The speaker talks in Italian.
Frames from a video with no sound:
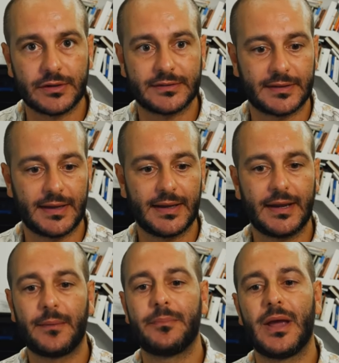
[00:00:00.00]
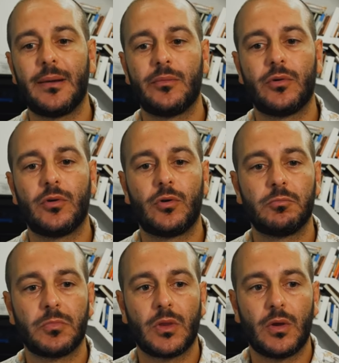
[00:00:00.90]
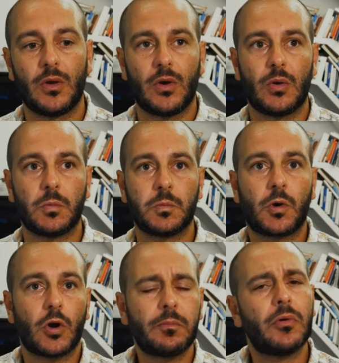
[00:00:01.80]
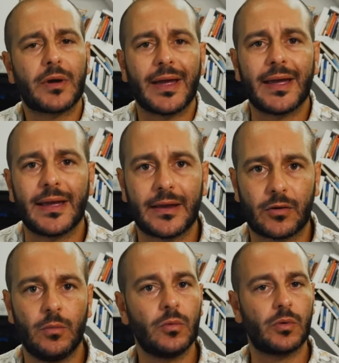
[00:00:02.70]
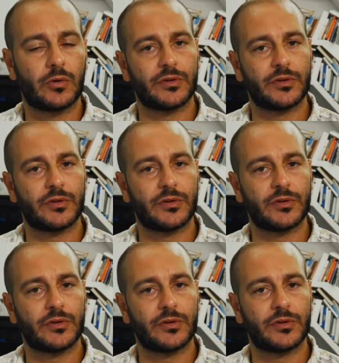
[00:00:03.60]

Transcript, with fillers: se abbiamo un corpo che comunque lo